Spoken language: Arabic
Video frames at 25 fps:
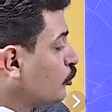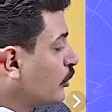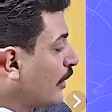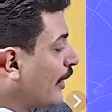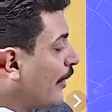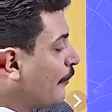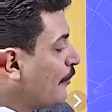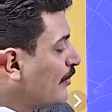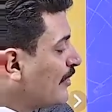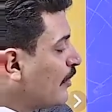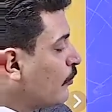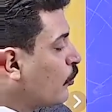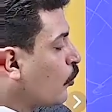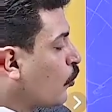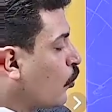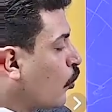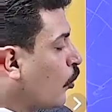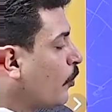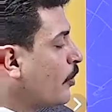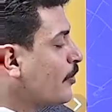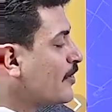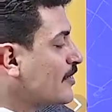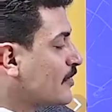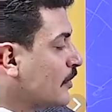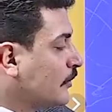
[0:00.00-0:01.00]
المتجمده
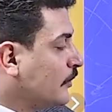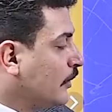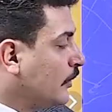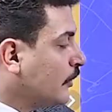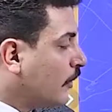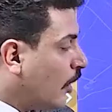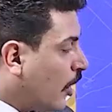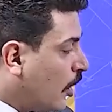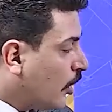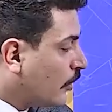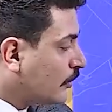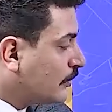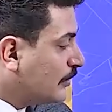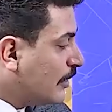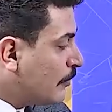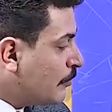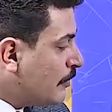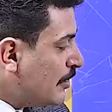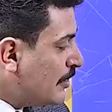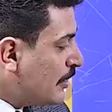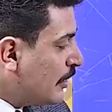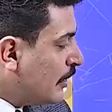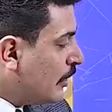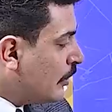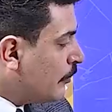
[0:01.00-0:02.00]
بالقرب من سطح الارض
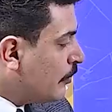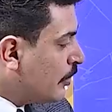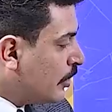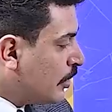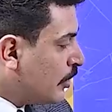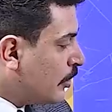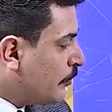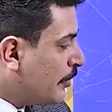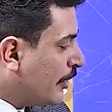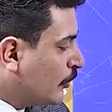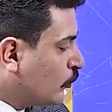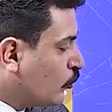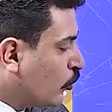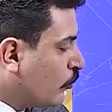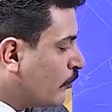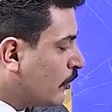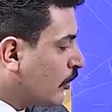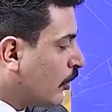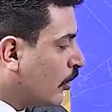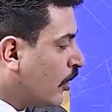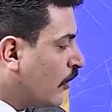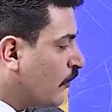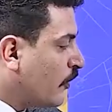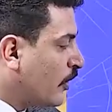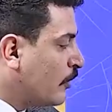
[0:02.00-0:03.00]
مين اللي بينتج من
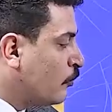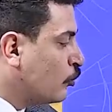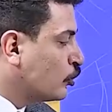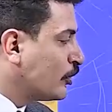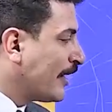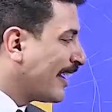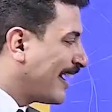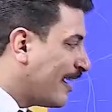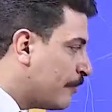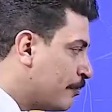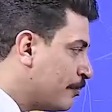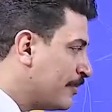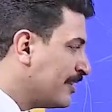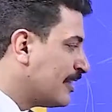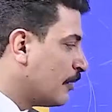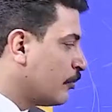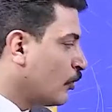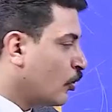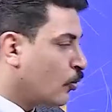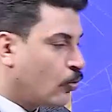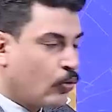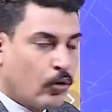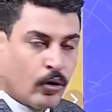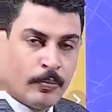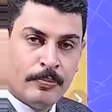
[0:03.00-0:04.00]
اللافا المتجمده
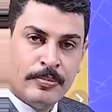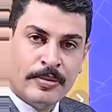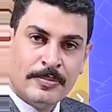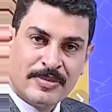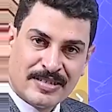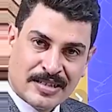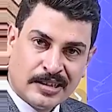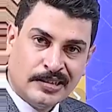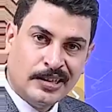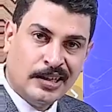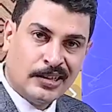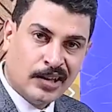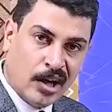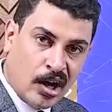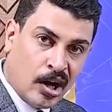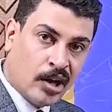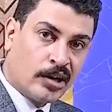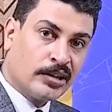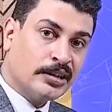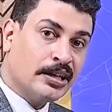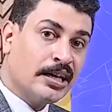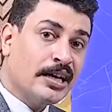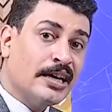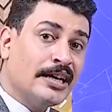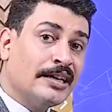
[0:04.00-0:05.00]
بالقرب من سطح
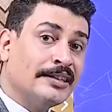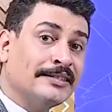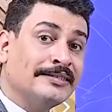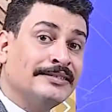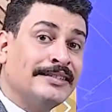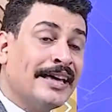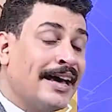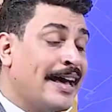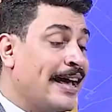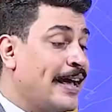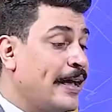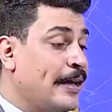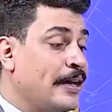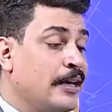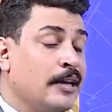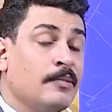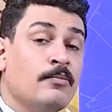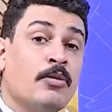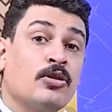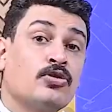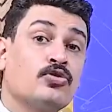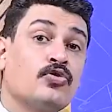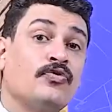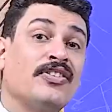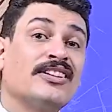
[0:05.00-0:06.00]
الارض ده
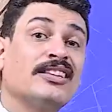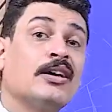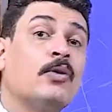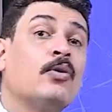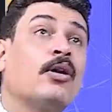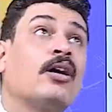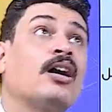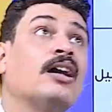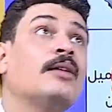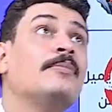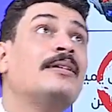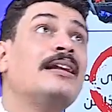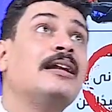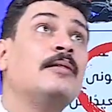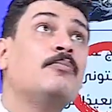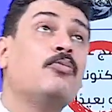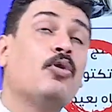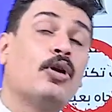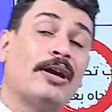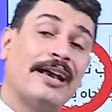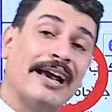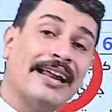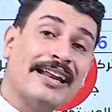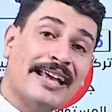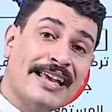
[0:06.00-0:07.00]
المقذوفات او القنابل
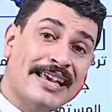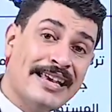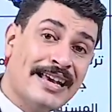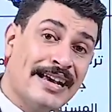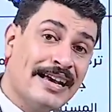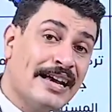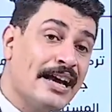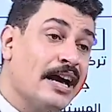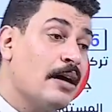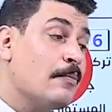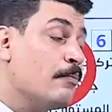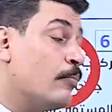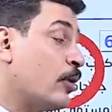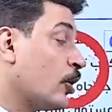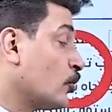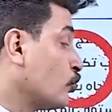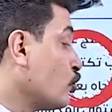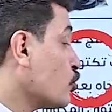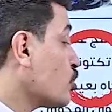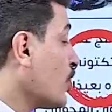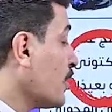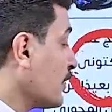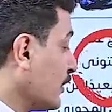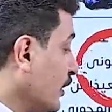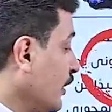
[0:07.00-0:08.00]
البركانيه
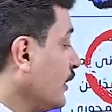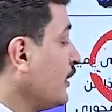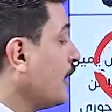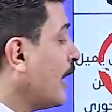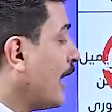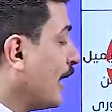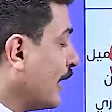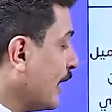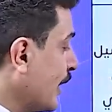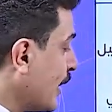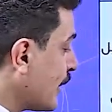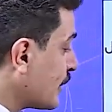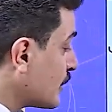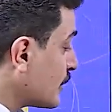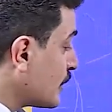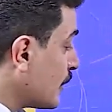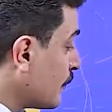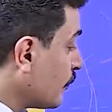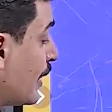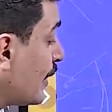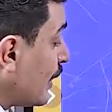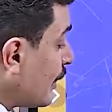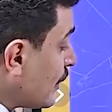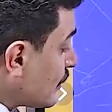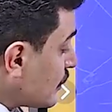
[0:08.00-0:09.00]
برضه سطحي على اكس
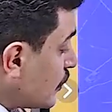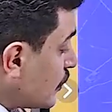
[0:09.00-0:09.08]
هنا